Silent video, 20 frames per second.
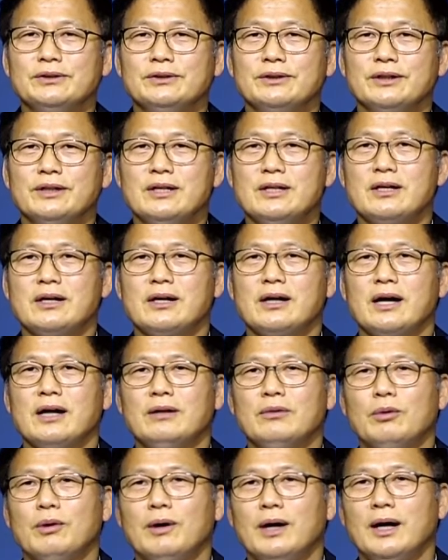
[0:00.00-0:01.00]
너는
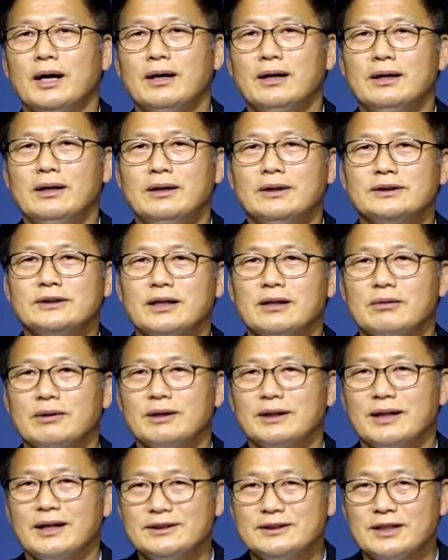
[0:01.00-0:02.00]
칼과 창과
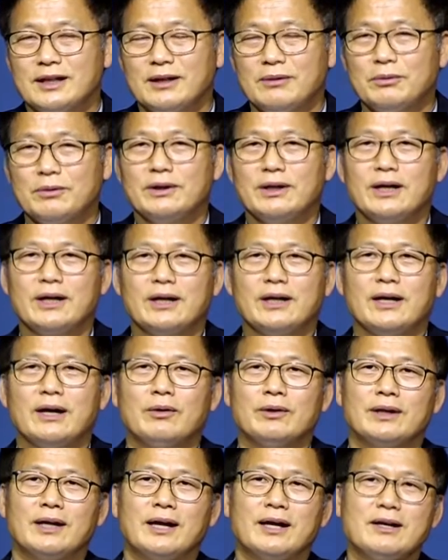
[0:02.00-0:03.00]
단창으로 내게
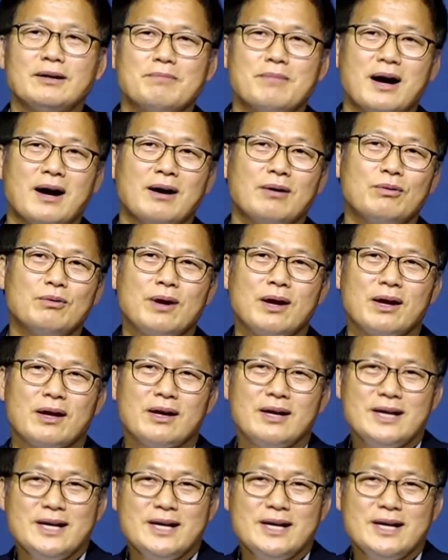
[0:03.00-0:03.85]
나온 나는 만군의